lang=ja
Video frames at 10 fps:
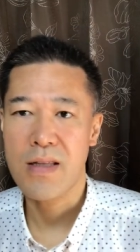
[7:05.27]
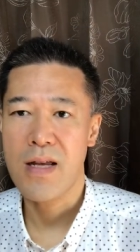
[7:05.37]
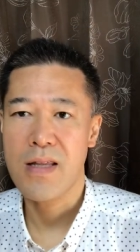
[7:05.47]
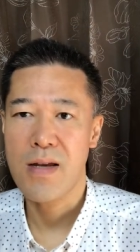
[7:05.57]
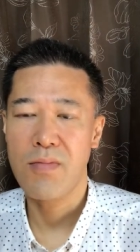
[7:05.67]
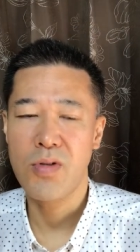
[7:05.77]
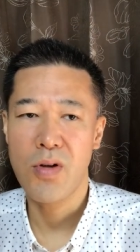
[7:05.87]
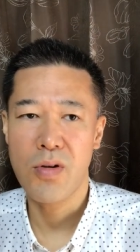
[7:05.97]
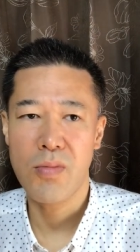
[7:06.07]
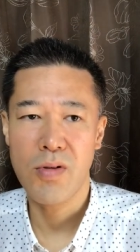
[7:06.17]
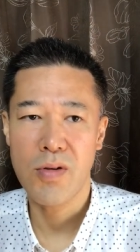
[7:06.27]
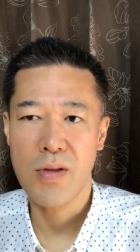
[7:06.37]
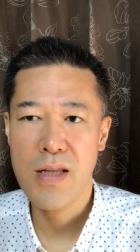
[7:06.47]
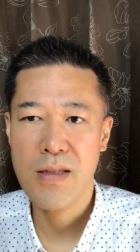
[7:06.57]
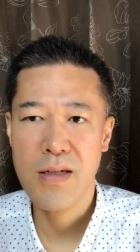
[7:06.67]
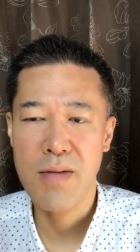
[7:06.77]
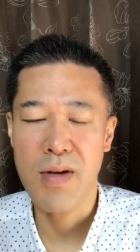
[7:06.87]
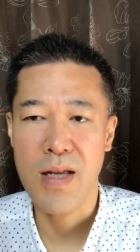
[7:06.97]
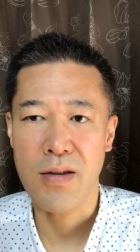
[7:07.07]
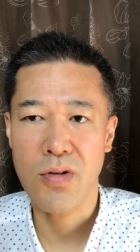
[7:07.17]
大体無料のものでしか
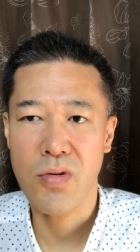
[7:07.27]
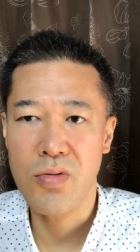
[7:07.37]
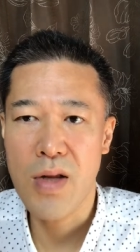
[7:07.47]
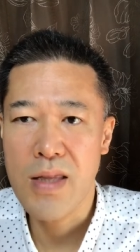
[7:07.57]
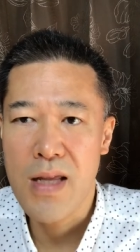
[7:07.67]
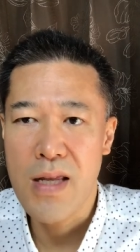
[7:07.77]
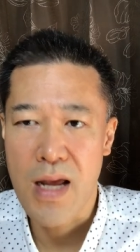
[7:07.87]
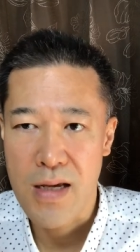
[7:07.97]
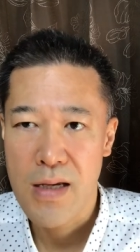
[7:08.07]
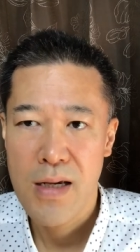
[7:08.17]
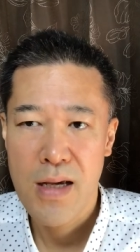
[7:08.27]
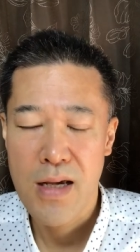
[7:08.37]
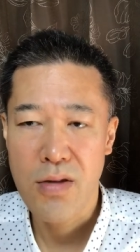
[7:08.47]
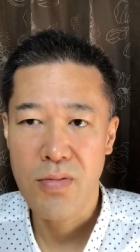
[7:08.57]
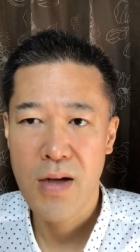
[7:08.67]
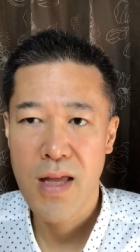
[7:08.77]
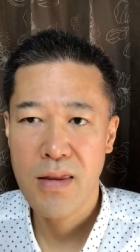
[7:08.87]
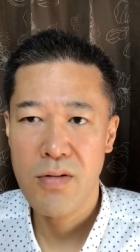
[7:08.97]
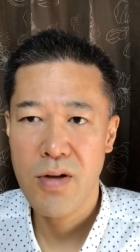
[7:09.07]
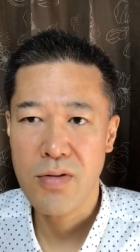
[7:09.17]
まだちょっと触れていない、自分がやっ
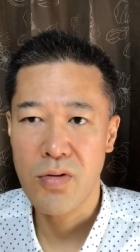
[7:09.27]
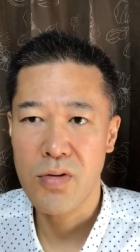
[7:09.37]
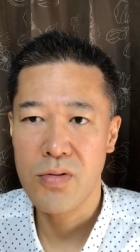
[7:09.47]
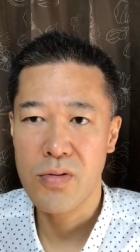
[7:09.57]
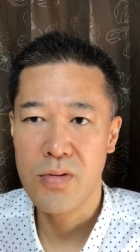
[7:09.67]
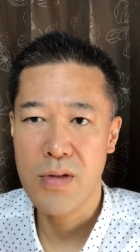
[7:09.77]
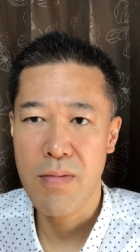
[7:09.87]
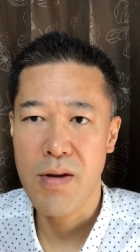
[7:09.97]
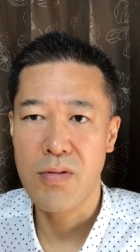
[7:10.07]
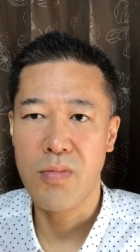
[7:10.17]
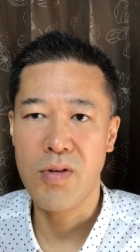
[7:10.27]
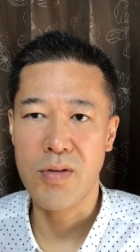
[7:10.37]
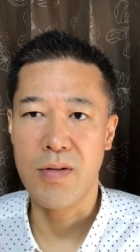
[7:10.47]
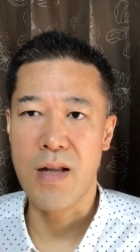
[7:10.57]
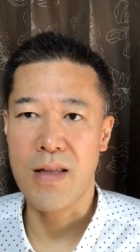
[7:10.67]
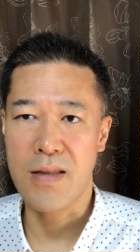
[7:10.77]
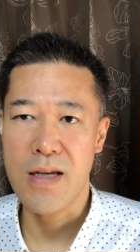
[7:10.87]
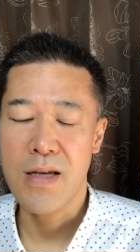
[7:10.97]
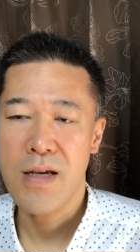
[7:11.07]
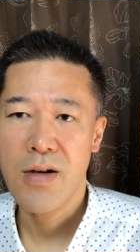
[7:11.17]
てるのはそういうレベルのものなん
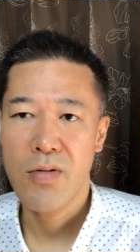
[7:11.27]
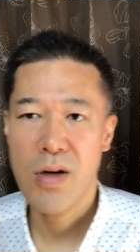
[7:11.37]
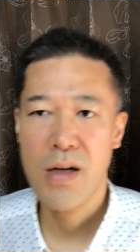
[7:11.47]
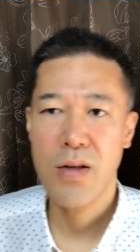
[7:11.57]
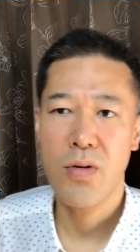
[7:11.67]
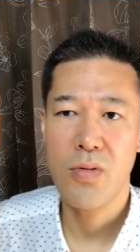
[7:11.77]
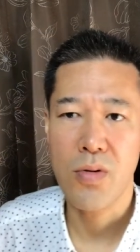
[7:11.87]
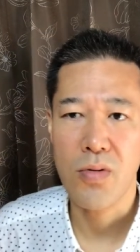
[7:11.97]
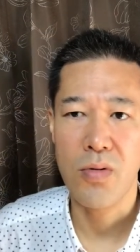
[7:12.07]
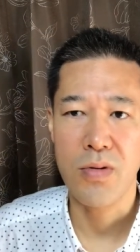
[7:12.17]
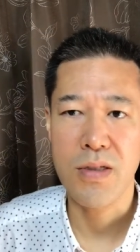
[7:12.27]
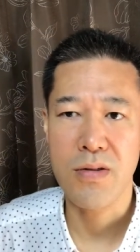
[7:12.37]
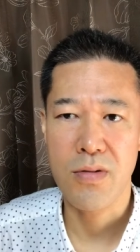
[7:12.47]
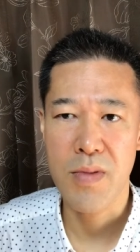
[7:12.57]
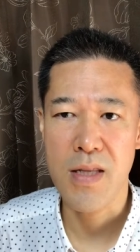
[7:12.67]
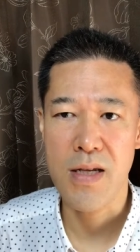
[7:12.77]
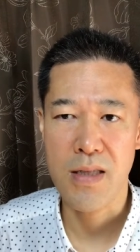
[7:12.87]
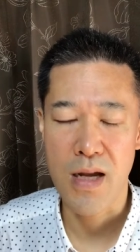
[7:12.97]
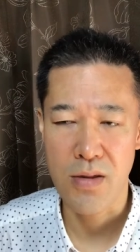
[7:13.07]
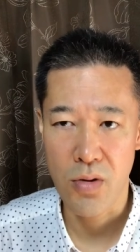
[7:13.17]
で、これからどんどんこう推し進めていき
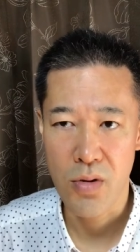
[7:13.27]
たい